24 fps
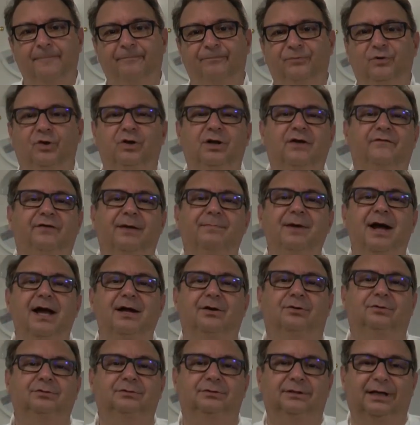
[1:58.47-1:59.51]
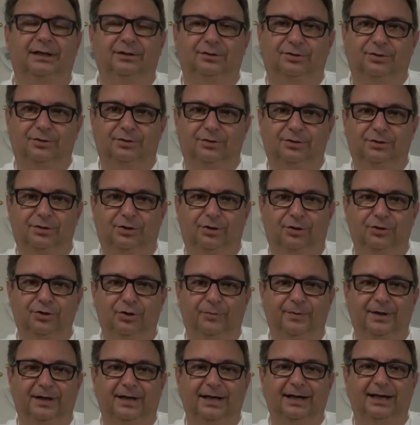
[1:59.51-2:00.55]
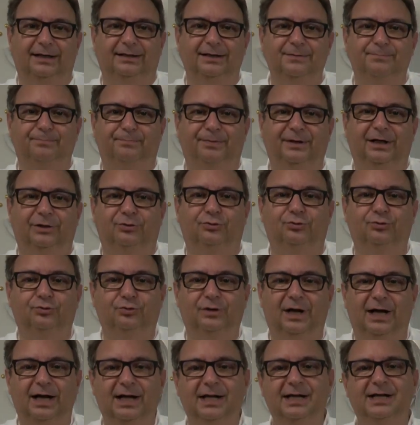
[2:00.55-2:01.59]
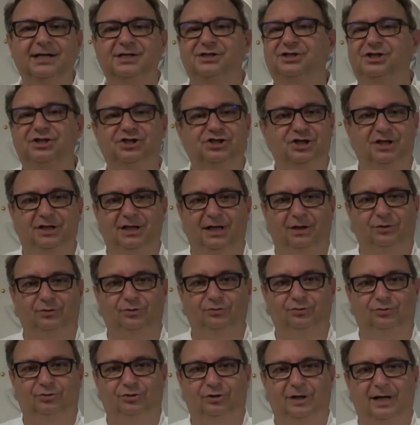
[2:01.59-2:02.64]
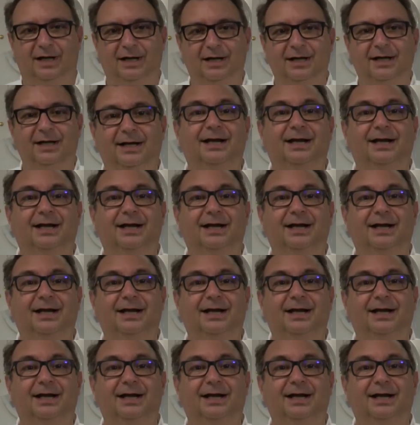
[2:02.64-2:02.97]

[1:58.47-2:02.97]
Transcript: non avrà mai contatto con l'olio perché la temperatura sigilla tutta,